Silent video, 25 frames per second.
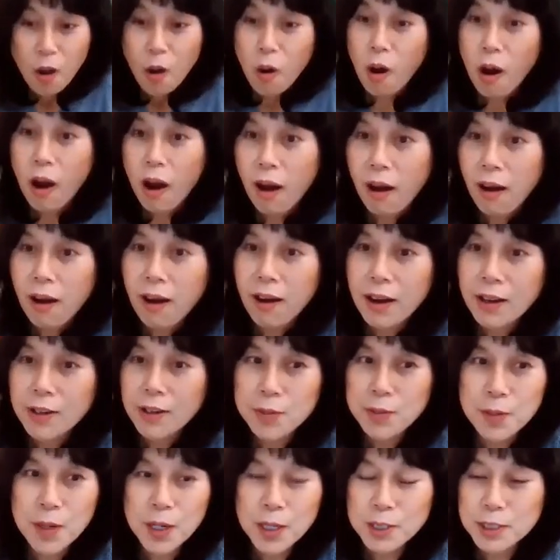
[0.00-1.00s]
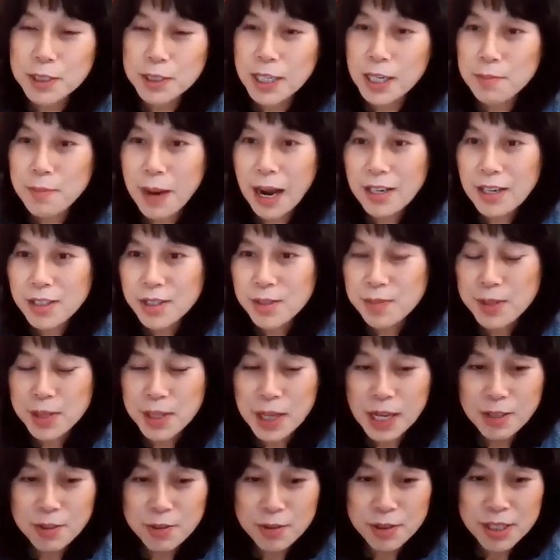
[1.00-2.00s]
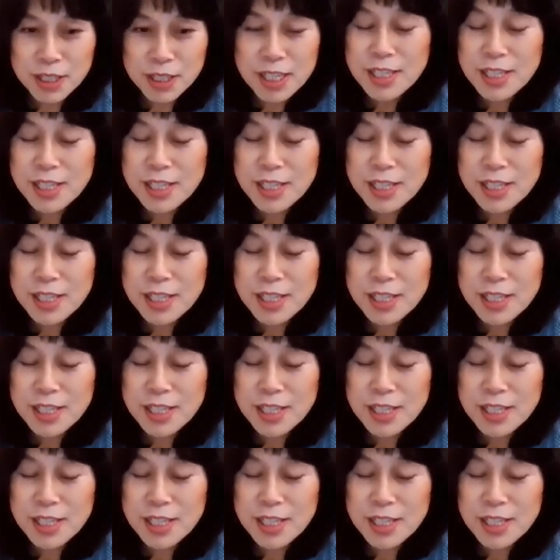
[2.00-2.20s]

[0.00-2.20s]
와, 네, 아유 뭐, 그냥 말씀을 아주 그...